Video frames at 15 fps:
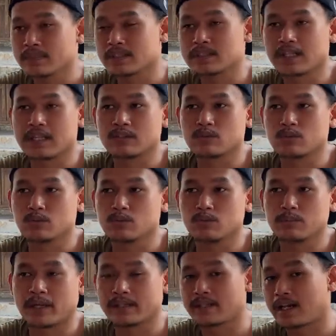satu
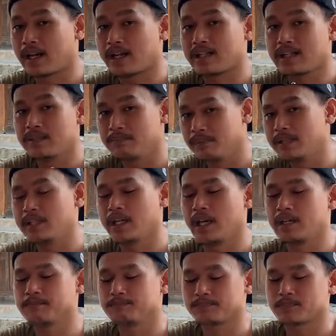meteran lebih
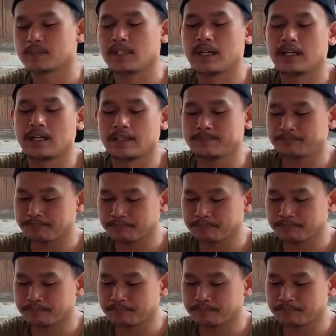ya nah